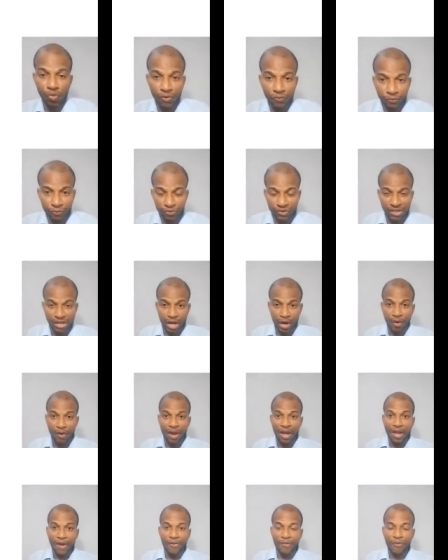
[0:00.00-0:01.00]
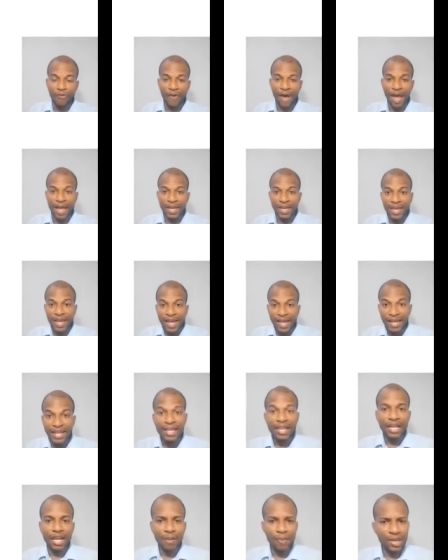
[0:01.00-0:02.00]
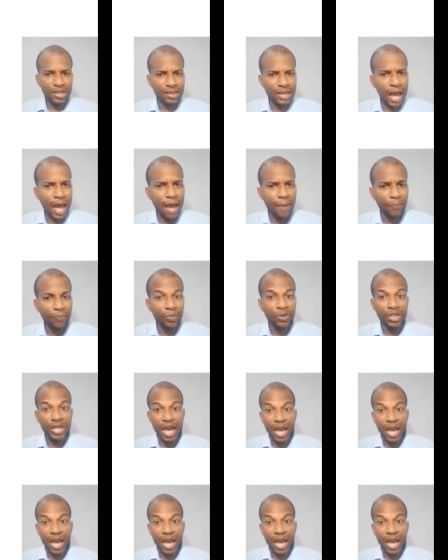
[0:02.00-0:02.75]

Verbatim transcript: Uma função vai incrementar,